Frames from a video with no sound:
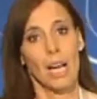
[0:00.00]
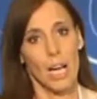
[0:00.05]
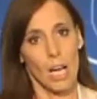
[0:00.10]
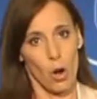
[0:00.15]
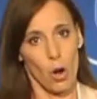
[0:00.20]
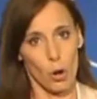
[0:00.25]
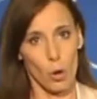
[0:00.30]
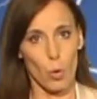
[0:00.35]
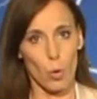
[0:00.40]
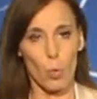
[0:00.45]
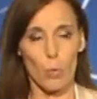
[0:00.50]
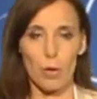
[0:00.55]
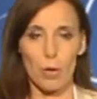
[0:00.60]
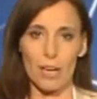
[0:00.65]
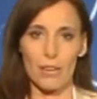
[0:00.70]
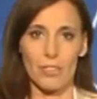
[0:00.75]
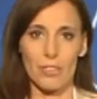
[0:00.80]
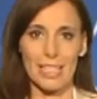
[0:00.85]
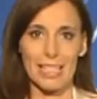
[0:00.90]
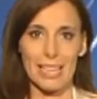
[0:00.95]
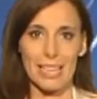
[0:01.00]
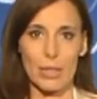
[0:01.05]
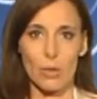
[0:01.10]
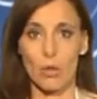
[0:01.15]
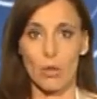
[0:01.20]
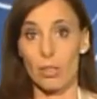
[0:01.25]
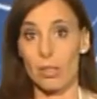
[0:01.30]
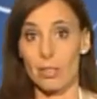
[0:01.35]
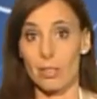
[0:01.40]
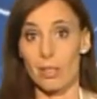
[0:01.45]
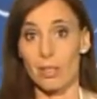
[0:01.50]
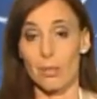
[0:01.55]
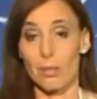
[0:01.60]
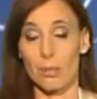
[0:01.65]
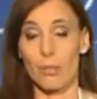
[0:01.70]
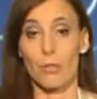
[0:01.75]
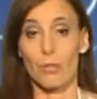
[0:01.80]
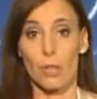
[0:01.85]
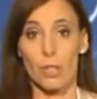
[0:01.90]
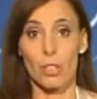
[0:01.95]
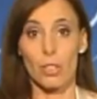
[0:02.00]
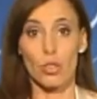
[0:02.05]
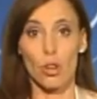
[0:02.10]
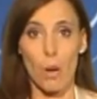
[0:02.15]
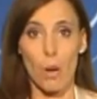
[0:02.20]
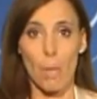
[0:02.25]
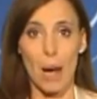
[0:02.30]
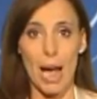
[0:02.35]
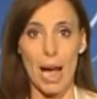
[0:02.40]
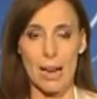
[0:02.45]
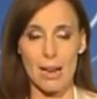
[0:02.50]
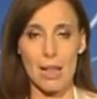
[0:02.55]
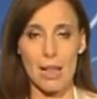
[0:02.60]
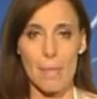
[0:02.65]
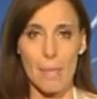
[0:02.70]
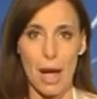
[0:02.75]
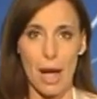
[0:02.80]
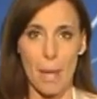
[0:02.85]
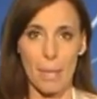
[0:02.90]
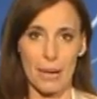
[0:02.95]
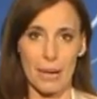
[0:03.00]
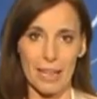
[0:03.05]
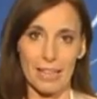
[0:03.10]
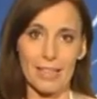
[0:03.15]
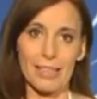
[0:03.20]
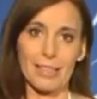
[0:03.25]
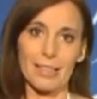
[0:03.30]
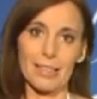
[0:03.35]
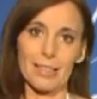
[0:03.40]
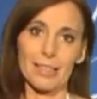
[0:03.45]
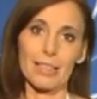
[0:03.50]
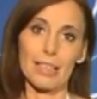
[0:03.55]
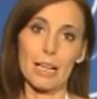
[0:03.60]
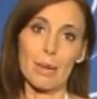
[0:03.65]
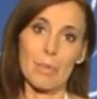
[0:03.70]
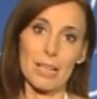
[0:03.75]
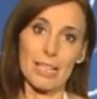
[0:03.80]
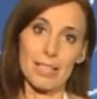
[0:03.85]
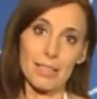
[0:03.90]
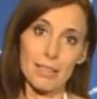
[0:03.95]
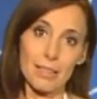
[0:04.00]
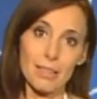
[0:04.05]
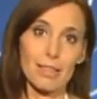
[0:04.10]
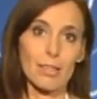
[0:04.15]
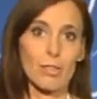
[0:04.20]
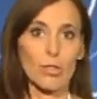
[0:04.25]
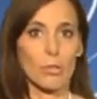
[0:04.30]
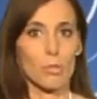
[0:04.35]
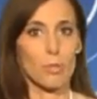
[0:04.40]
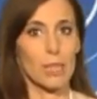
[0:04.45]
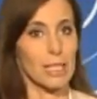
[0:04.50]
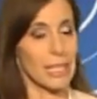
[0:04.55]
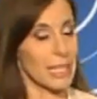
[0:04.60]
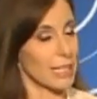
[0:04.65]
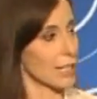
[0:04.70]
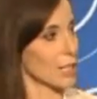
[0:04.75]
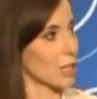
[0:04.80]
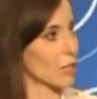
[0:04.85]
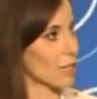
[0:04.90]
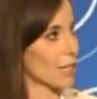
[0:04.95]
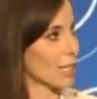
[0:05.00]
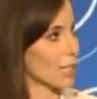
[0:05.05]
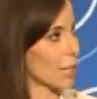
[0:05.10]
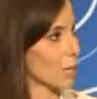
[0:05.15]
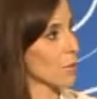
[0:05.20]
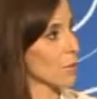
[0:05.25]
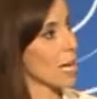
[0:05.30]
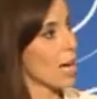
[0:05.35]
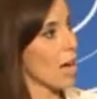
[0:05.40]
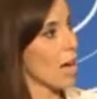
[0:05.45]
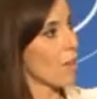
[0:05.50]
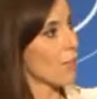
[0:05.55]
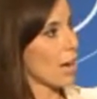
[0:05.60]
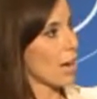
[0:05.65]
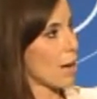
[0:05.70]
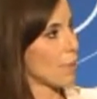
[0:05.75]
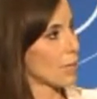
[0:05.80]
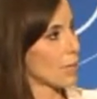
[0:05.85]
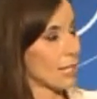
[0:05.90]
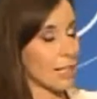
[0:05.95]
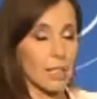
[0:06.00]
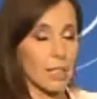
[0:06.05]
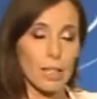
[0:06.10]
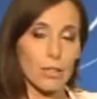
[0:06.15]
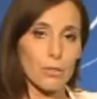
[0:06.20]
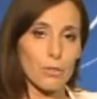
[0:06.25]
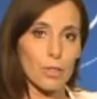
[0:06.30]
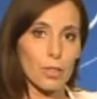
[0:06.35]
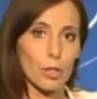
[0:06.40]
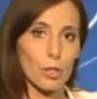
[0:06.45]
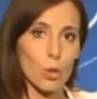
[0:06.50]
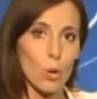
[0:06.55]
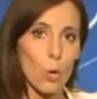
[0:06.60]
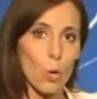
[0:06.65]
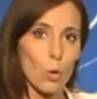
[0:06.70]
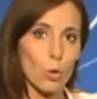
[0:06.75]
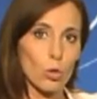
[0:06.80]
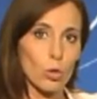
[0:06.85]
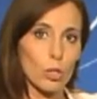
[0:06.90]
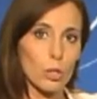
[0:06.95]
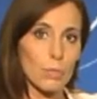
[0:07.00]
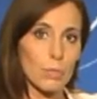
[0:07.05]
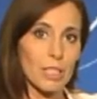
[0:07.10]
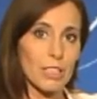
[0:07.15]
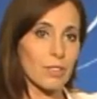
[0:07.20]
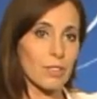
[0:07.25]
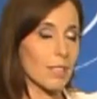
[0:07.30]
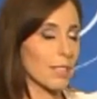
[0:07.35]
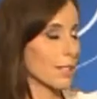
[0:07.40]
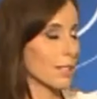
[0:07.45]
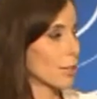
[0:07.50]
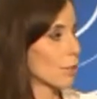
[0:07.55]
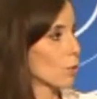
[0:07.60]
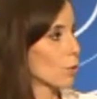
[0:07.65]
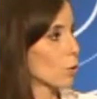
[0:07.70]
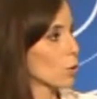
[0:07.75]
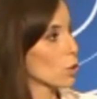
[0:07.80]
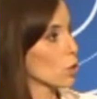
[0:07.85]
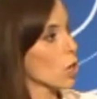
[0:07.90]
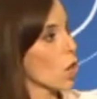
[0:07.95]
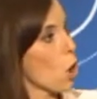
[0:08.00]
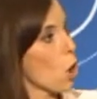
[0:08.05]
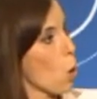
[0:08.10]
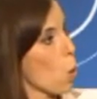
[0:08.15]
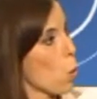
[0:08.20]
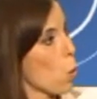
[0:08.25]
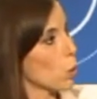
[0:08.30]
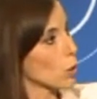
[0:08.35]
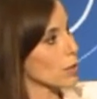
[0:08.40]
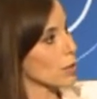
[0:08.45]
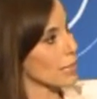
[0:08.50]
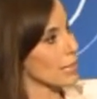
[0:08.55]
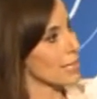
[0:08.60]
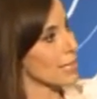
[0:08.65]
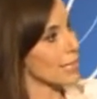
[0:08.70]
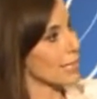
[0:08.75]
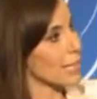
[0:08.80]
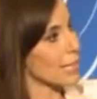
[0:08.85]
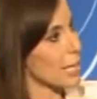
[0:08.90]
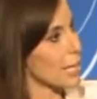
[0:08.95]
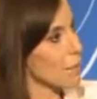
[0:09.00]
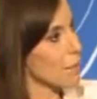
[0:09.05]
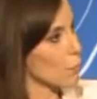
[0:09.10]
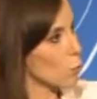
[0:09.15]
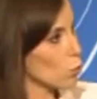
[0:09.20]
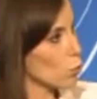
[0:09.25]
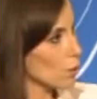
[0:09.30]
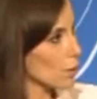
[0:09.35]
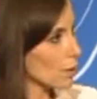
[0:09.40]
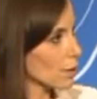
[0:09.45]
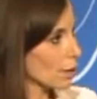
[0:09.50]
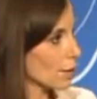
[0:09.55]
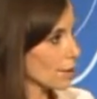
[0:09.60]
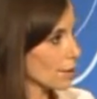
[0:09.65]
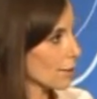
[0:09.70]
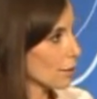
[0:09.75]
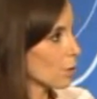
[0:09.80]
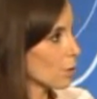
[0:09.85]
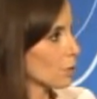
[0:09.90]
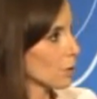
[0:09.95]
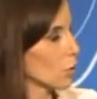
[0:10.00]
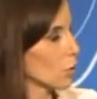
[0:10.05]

Europa wieder neu. Das ist aber völlig normal im April, dass es da mal dieses und mal jenes Wetter gibt. Wir haben dann ein kräftiges Hochdruckgebiet westlich von uns. Hochs drehen sich im Uhrzeigersinn auf der